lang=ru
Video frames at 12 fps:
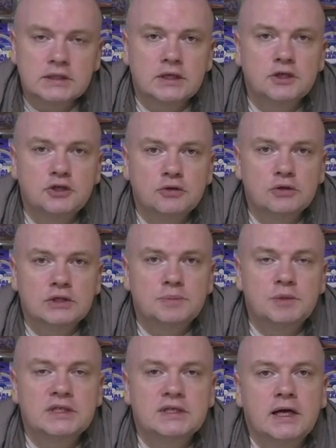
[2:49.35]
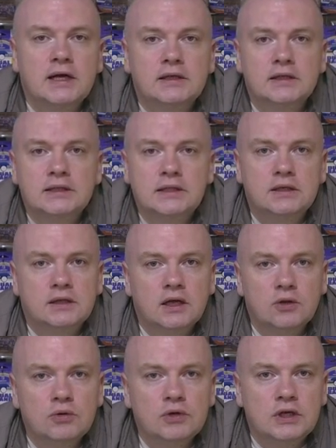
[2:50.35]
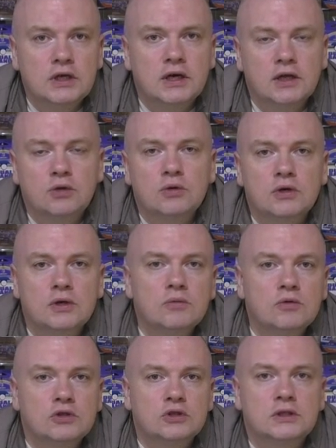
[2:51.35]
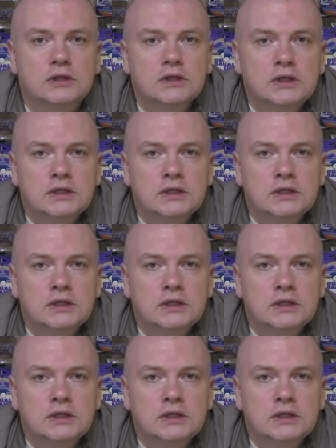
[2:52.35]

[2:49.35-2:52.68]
за счет специальных технологий, которые может